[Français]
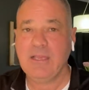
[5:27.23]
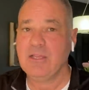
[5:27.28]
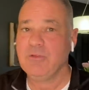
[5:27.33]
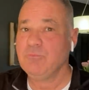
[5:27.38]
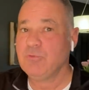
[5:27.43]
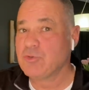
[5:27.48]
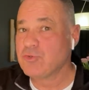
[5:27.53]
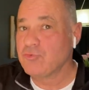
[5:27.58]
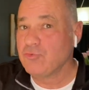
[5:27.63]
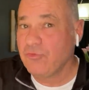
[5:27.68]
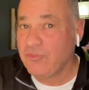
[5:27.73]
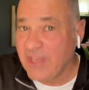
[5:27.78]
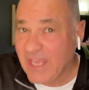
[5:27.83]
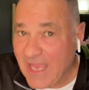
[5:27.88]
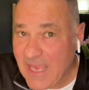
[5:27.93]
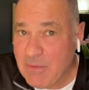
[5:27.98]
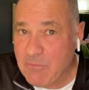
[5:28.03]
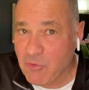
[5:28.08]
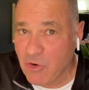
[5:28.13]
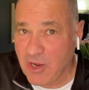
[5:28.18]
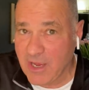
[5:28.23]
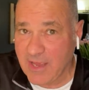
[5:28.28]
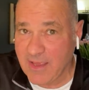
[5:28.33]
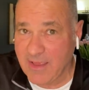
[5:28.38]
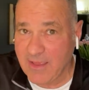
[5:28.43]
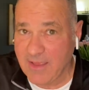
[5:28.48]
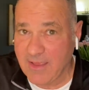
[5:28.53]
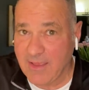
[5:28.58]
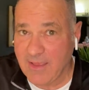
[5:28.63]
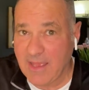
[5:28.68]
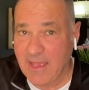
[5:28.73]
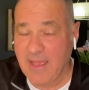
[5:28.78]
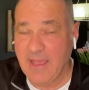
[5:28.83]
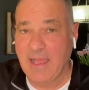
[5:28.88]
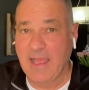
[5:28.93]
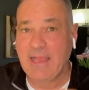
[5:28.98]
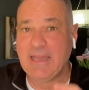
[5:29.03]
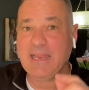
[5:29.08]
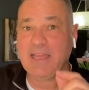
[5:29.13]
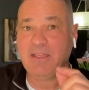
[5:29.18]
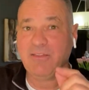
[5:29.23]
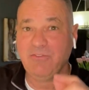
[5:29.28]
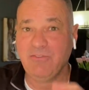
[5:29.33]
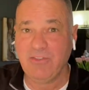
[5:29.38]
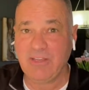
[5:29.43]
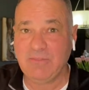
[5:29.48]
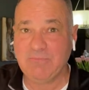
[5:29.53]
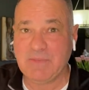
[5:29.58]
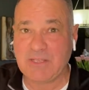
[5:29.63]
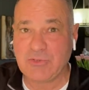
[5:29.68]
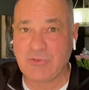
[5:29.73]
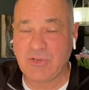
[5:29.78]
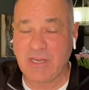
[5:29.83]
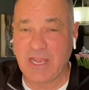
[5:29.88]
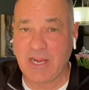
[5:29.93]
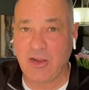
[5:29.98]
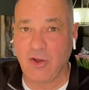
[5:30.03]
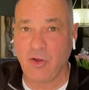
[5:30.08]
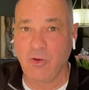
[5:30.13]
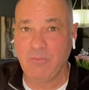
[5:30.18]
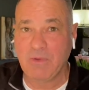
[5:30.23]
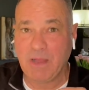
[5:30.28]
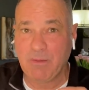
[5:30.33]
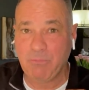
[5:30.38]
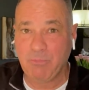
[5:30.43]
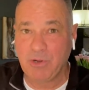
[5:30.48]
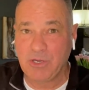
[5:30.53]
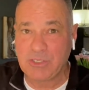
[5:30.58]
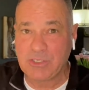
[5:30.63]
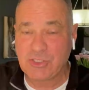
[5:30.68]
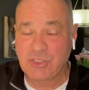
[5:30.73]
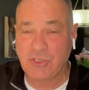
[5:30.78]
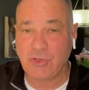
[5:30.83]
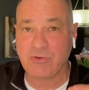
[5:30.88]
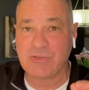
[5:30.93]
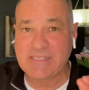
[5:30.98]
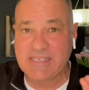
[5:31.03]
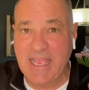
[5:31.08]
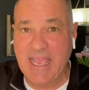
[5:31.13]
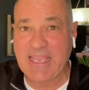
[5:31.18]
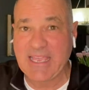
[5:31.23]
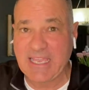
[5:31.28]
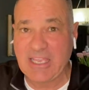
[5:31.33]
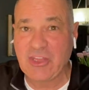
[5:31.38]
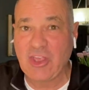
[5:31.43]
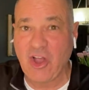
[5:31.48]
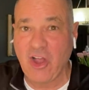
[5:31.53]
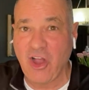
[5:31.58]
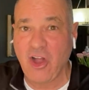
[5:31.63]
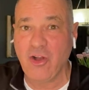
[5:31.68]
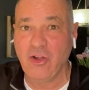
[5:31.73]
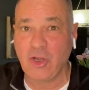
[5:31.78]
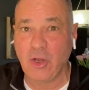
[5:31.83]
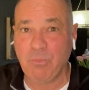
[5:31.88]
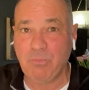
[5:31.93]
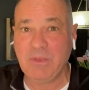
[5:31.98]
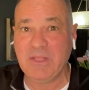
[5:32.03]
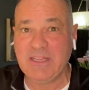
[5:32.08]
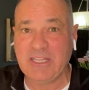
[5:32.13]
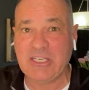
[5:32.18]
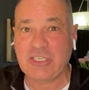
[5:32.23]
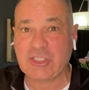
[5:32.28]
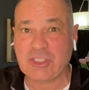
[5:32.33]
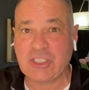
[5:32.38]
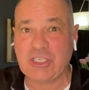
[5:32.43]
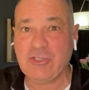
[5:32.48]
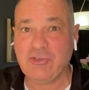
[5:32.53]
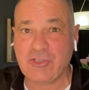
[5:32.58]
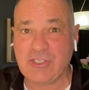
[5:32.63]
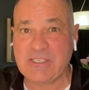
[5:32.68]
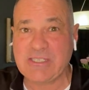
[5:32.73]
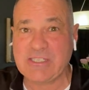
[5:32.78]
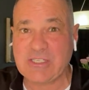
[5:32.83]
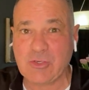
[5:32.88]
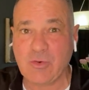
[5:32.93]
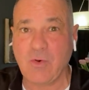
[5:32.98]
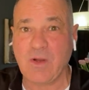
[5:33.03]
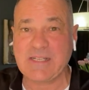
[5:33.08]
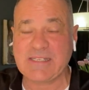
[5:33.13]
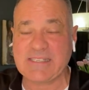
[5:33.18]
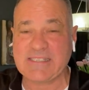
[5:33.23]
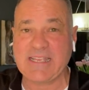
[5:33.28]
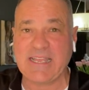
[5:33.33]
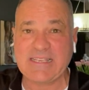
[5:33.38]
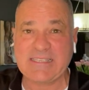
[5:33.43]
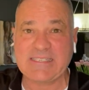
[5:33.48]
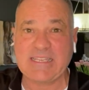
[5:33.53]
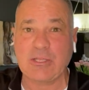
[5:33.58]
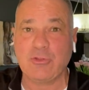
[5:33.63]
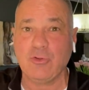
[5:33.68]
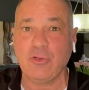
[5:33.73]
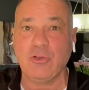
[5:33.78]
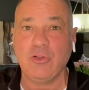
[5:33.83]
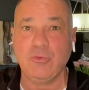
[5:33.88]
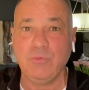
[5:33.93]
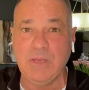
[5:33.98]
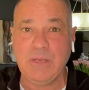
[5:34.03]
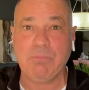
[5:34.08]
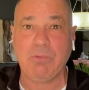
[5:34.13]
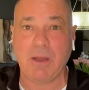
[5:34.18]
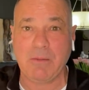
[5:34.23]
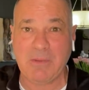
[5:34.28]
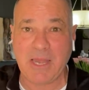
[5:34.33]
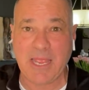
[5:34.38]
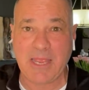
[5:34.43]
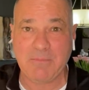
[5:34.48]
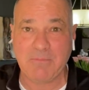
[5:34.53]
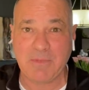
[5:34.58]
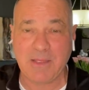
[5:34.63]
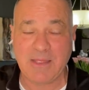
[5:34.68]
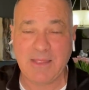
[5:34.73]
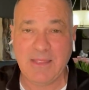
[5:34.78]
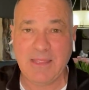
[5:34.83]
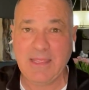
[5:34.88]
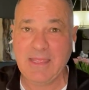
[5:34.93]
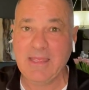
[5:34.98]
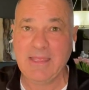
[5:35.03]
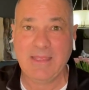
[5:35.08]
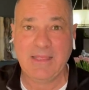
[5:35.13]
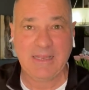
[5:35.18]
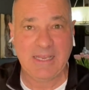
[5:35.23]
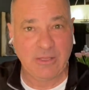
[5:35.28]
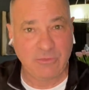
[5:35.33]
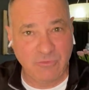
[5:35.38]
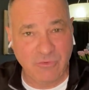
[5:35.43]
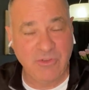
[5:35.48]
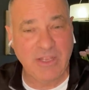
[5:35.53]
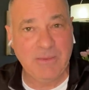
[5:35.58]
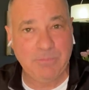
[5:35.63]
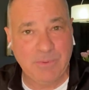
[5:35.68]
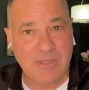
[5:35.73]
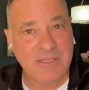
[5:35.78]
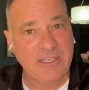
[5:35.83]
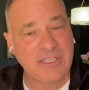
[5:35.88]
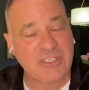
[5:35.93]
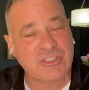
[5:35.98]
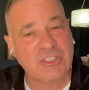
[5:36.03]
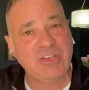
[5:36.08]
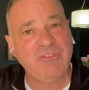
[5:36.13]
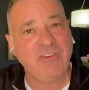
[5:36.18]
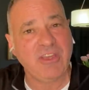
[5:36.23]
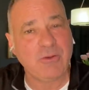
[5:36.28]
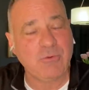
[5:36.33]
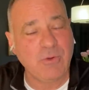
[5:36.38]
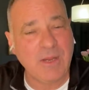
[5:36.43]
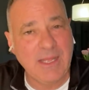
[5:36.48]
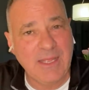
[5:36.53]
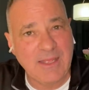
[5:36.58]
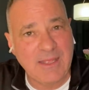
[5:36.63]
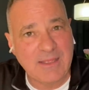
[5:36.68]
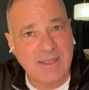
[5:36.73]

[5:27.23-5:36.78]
Je me souviens, moi, à l'arrivée de Mathieu Lacombe en poste, ils ont sacré dehors le PDG du CISO en disant que c'était tout lui le problème. La nouvelle PDG fait quoi?